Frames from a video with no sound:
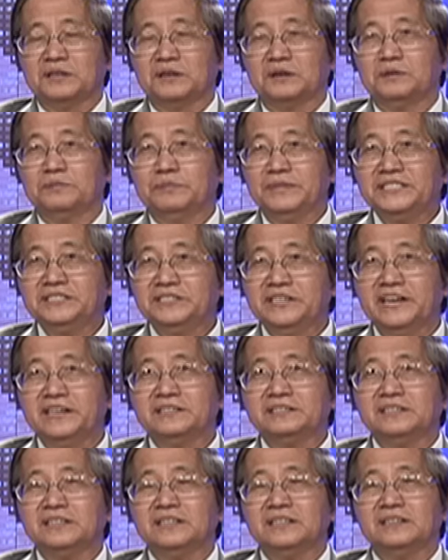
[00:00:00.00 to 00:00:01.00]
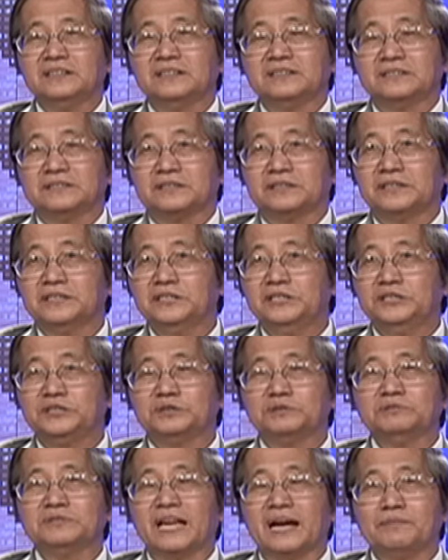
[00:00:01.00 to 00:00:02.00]
uh, minh nhiên thì
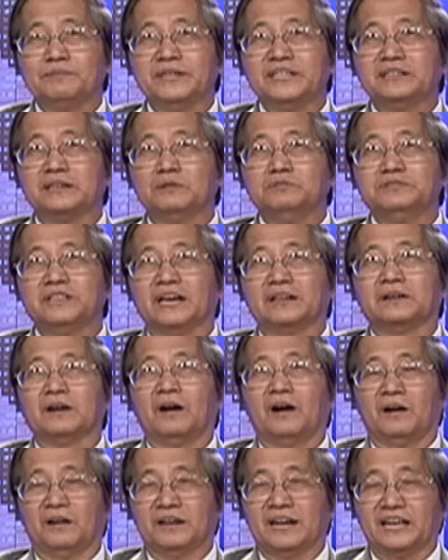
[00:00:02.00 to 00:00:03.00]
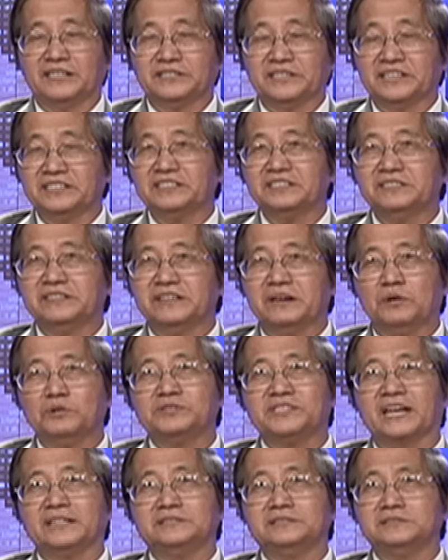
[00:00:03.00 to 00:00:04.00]
chúng ta mới công nhận họ là những người đấu
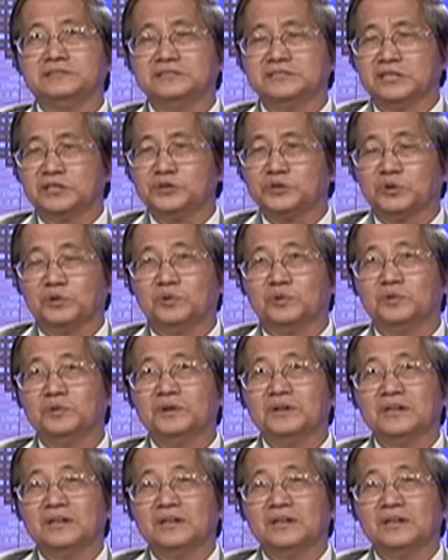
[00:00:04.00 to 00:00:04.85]
tranh dân chủ uh,